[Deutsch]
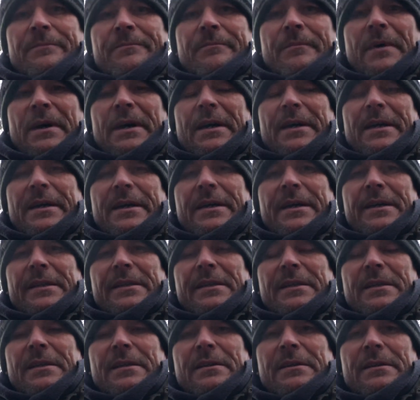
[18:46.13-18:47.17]

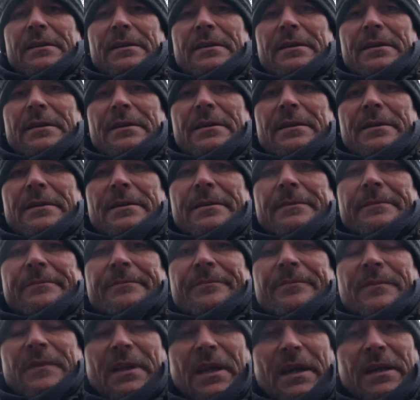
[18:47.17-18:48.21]
Mein, äh,
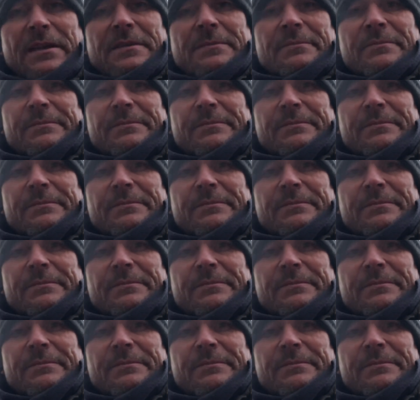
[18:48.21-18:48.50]
ja,